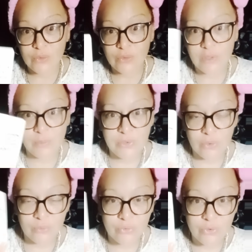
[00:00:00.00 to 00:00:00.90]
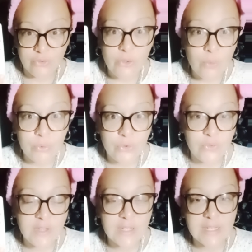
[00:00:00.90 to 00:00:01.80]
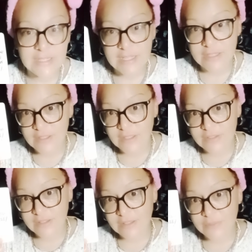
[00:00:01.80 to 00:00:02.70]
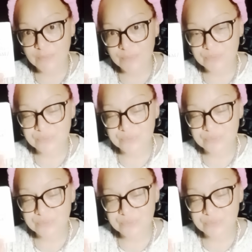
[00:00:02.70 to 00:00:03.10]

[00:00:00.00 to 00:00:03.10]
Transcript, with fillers: et puis en plus de ça, on peut te dire qu'il y a des, hum,